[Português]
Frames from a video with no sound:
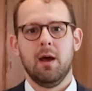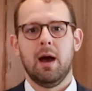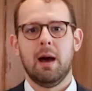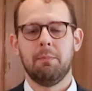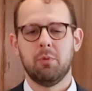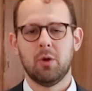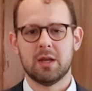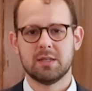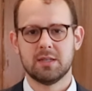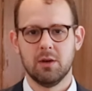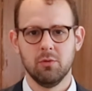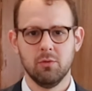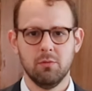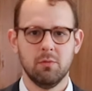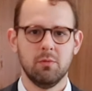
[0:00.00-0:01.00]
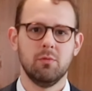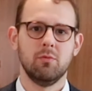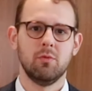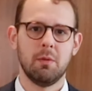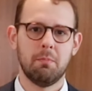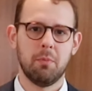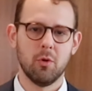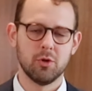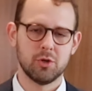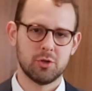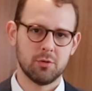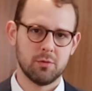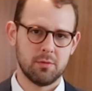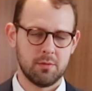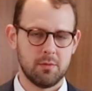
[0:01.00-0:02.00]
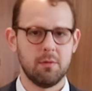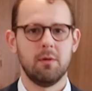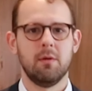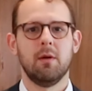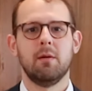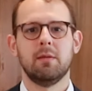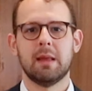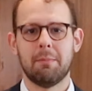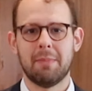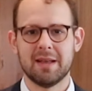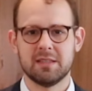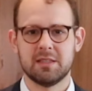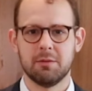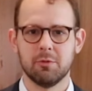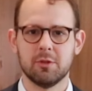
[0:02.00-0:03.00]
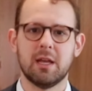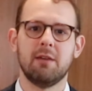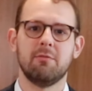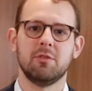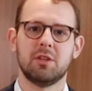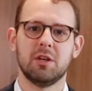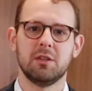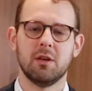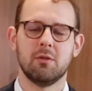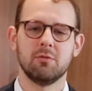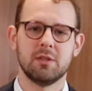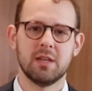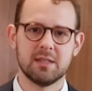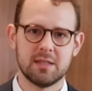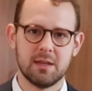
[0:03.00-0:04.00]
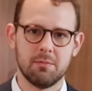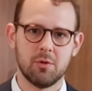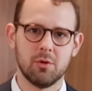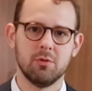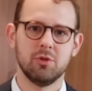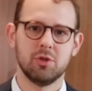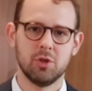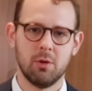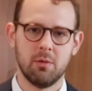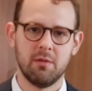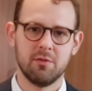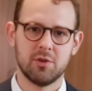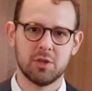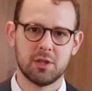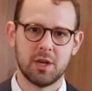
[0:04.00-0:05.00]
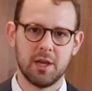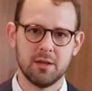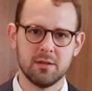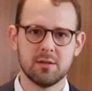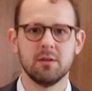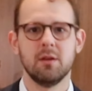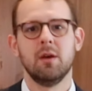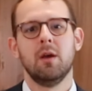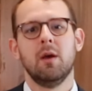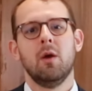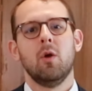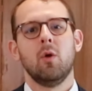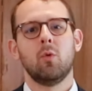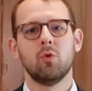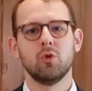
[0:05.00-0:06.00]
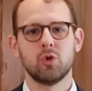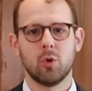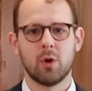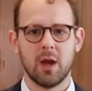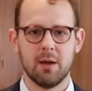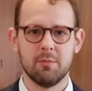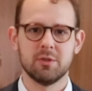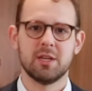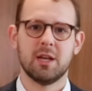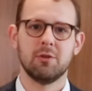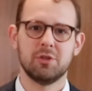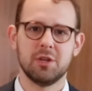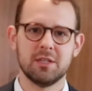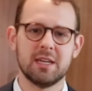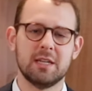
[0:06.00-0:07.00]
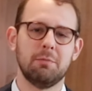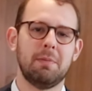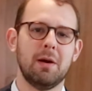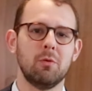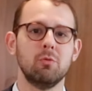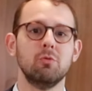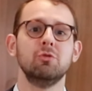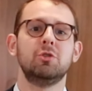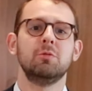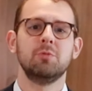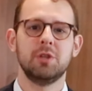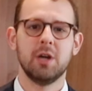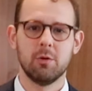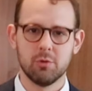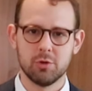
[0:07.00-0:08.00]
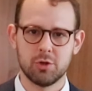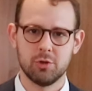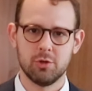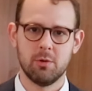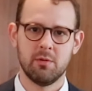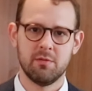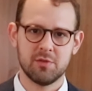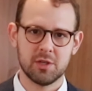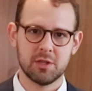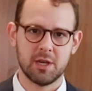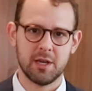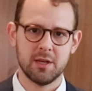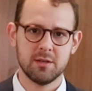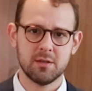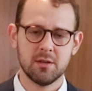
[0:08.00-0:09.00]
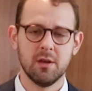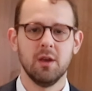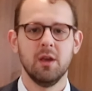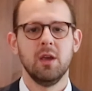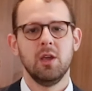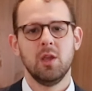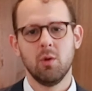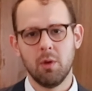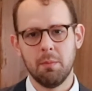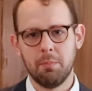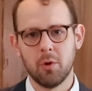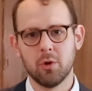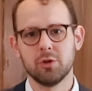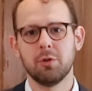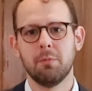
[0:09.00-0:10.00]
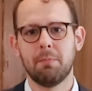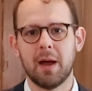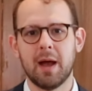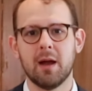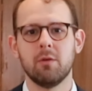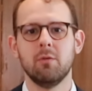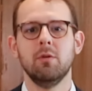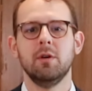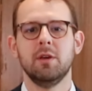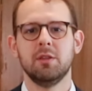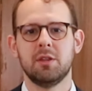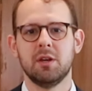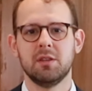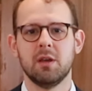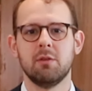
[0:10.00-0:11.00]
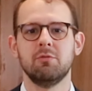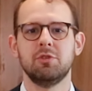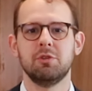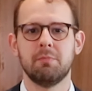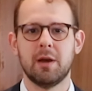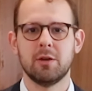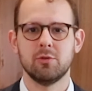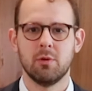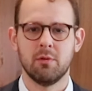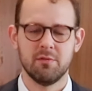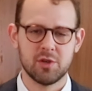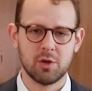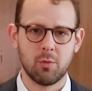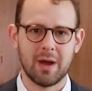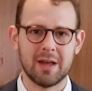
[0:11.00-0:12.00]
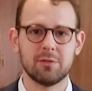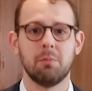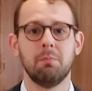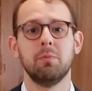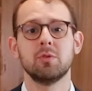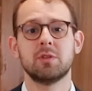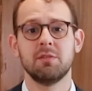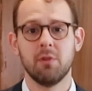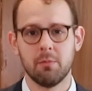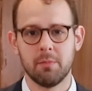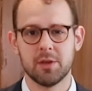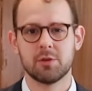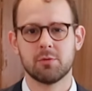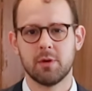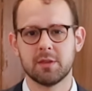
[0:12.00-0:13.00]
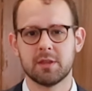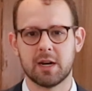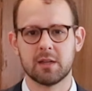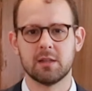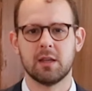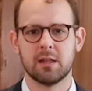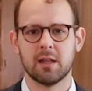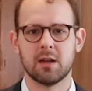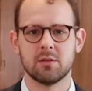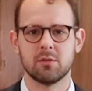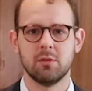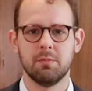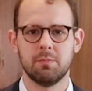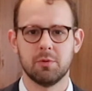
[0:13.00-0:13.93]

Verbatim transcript: a apuração do imposto da base tributável em 31 de dezembro de 2023, cujo câmbio será utilizado para o último dia útil de 2023 e o imposto pago em 31 de maio de 2024, possivelmente com a entrega da declaração do